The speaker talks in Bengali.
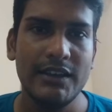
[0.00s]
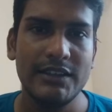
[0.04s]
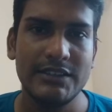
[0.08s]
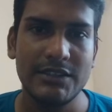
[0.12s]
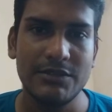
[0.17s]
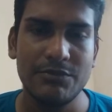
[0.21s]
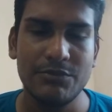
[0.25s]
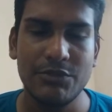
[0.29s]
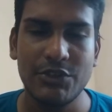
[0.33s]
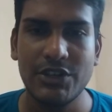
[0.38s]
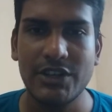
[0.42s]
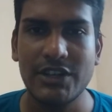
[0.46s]

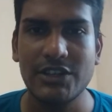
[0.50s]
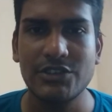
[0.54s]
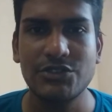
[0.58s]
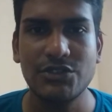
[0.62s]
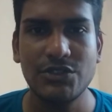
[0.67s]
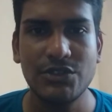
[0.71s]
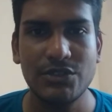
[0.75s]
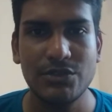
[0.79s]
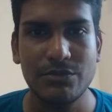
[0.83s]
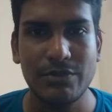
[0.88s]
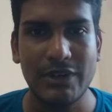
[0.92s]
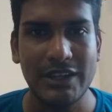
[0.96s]
সেই পরীক্ষার
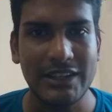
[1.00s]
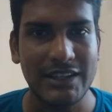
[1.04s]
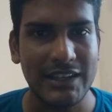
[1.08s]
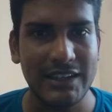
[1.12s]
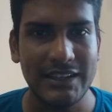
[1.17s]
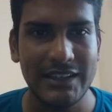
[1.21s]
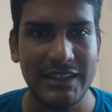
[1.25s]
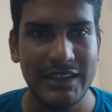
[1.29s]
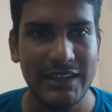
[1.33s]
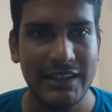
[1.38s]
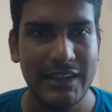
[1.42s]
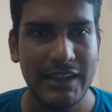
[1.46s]
জন্য ভাতা
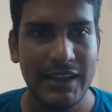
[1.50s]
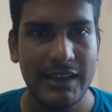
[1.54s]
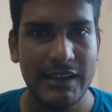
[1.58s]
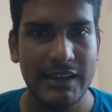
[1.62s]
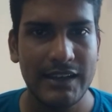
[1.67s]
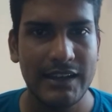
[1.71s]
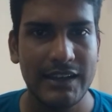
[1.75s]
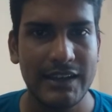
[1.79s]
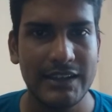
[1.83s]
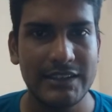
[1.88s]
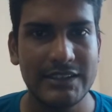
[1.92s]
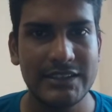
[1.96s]
দেয়
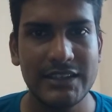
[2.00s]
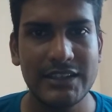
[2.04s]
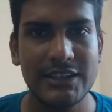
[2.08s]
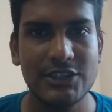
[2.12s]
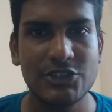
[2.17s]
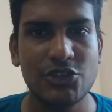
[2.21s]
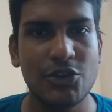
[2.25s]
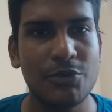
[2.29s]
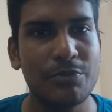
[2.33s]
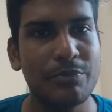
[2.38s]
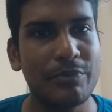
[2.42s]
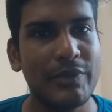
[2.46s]
এছাড়া
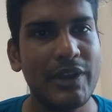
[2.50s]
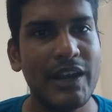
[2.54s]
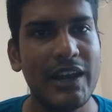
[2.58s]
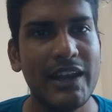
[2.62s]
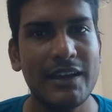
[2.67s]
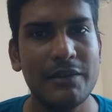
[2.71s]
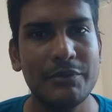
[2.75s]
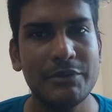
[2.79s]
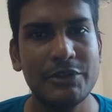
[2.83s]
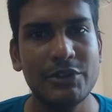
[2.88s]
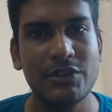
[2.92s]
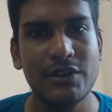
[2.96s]
সব মিলে
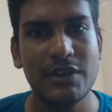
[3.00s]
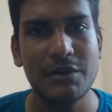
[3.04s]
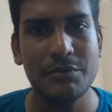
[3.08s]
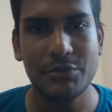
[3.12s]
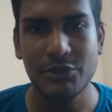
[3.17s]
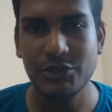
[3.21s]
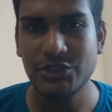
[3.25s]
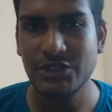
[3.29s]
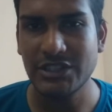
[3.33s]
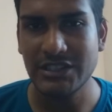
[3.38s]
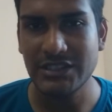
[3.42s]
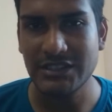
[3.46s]
আমি ধরলাম
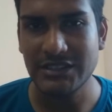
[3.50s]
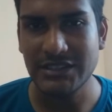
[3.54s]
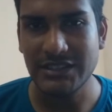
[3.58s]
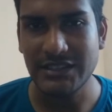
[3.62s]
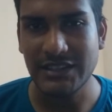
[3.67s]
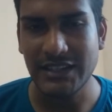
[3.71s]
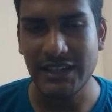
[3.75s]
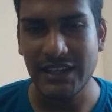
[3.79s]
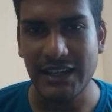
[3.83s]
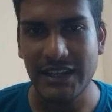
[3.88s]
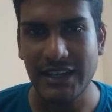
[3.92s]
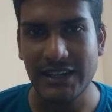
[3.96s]
পঞ্চাশ হাজার
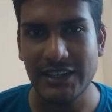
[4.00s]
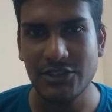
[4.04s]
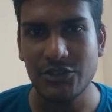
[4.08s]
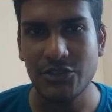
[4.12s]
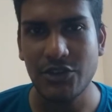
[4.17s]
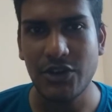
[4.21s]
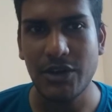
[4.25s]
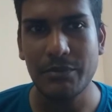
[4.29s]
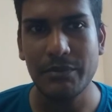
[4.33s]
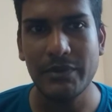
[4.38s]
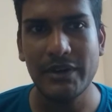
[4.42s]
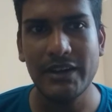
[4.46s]
টাকা কিন্তু
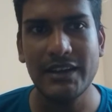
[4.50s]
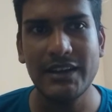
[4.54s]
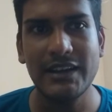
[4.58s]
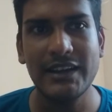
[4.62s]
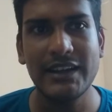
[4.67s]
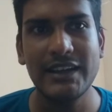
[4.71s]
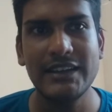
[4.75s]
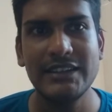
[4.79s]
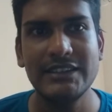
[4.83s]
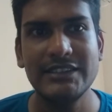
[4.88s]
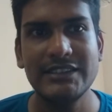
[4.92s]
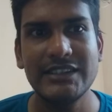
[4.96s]
আমরা
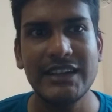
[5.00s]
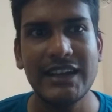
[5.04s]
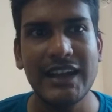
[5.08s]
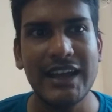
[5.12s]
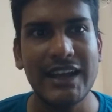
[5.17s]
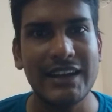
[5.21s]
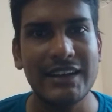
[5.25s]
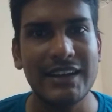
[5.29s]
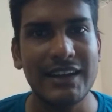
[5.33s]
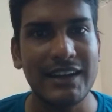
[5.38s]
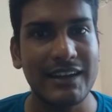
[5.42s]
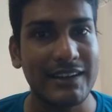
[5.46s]
এই যে
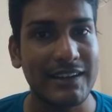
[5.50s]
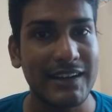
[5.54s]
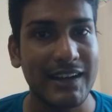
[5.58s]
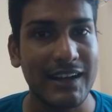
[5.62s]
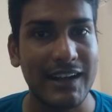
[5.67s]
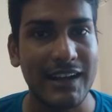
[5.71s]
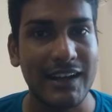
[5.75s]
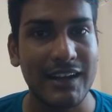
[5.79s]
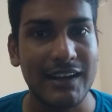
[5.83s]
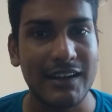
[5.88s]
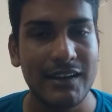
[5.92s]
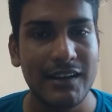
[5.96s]
লাখ লাখ
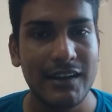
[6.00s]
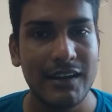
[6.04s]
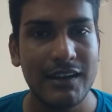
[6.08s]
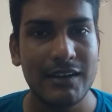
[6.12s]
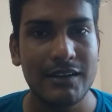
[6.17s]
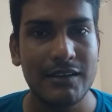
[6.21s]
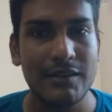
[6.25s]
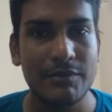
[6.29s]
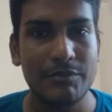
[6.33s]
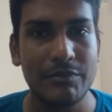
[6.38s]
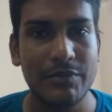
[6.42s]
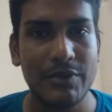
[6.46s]
টাকা
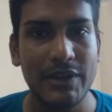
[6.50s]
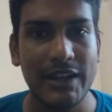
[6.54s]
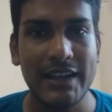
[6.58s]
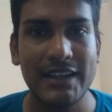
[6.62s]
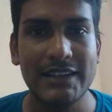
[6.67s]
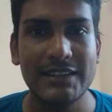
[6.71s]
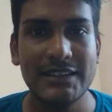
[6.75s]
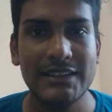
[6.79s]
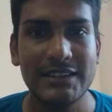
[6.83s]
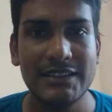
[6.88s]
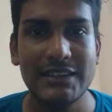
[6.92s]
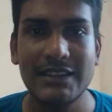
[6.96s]

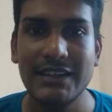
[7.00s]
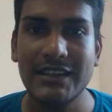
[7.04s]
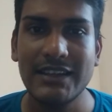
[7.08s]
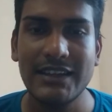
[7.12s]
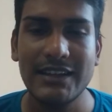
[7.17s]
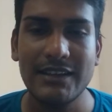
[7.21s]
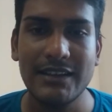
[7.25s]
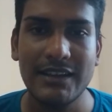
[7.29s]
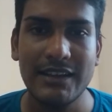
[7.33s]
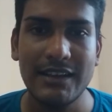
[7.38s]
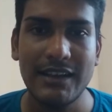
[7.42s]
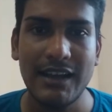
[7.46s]
বেকারদের
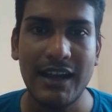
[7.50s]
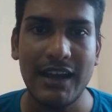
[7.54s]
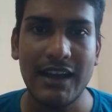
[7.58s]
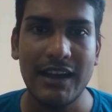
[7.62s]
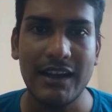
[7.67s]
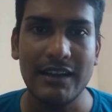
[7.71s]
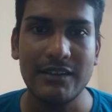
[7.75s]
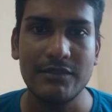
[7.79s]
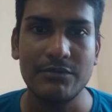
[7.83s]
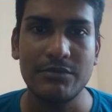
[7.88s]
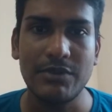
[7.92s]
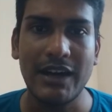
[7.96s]
থেকে
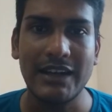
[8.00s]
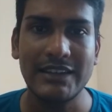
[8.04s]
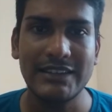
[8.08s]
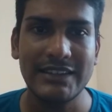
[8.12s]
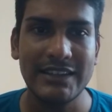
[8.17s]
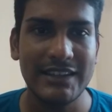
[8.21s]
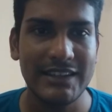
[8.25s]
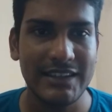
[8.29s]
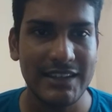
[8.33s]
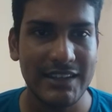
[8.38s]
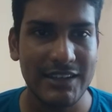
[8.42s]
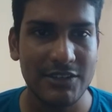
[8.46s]

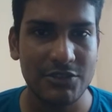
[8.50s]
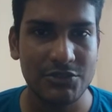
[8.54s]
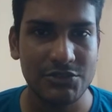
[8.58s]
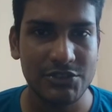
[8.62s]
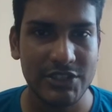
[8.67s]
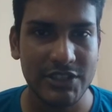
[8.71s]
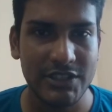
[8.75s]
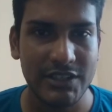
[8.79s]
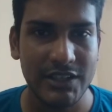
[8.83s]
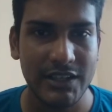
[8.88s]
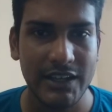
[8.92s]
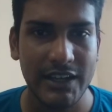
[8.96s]
হাতিয়ে নেওয়া
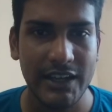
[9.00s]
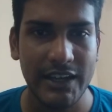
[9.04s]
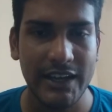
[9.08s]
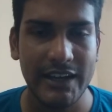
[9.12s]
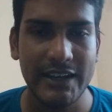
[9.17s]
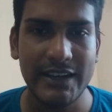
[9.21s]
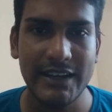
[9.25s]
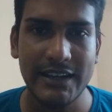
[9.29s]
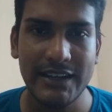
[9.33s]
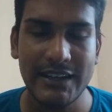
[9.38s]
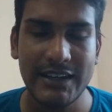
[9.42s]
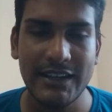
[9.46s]
হচ্ছে
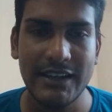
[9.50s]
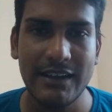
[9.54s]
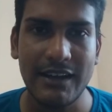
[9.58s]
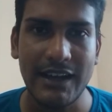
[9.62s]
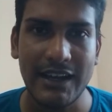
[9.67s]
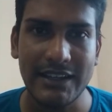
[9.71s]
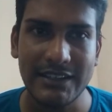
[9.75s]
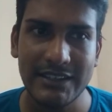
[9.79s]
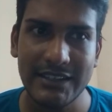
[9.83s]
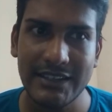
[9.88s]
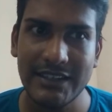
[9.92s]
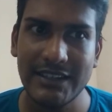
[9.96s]
এটা নিয়ে
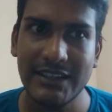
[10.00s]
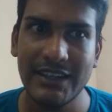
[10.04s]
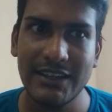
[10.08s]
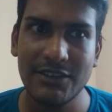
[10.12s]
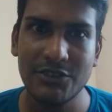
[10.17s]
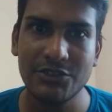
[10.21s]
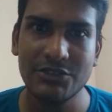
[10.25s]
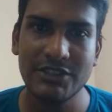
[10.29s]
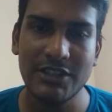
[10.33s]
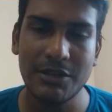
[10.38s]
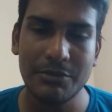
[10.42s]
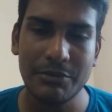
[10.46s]
হাতিয়ে নেওয়া
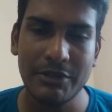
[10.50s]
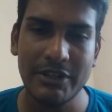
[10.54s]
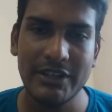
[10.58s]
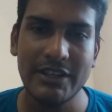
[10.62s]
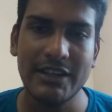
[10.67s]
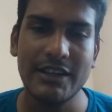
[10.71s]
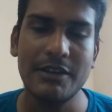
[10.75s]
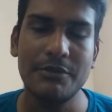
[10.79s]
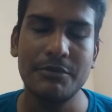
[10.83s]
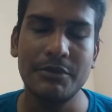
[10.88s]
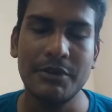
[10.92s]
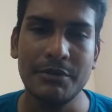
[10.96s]
হচ্ছে আমি
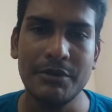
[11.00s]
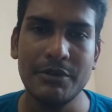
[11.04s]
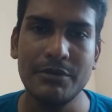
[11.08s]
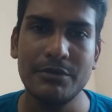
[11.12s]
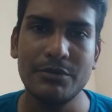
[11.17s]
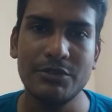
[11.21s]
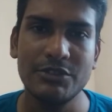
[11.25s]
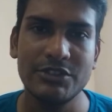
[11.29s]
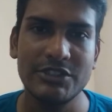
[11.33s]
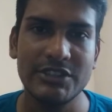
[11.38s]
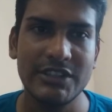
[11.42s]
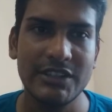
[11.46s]
এটা এভাবেই
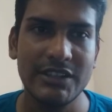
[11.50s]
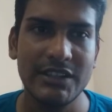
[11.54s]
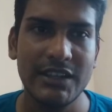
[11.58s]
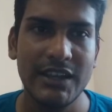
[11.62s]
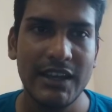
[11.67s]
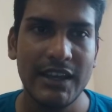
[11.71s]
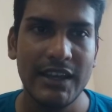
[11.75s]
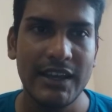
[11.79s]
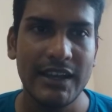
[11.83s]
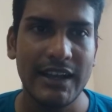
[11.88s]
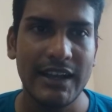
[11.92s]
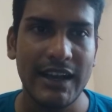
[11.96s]
বলছি
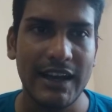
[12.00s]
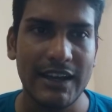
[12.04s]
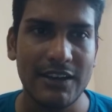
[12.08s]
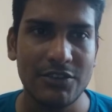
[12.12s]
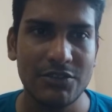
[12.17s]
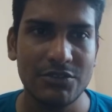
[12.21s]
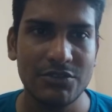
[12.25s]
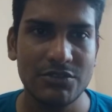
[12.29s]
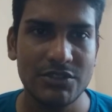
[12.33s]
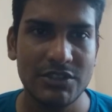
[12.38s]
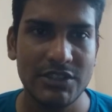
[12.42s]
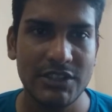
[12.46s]
কারণ
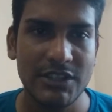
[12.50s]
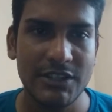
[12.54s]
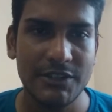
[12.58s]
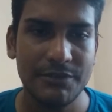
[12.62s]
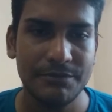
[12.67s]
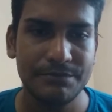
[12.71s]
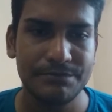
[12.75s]
হচ্ছে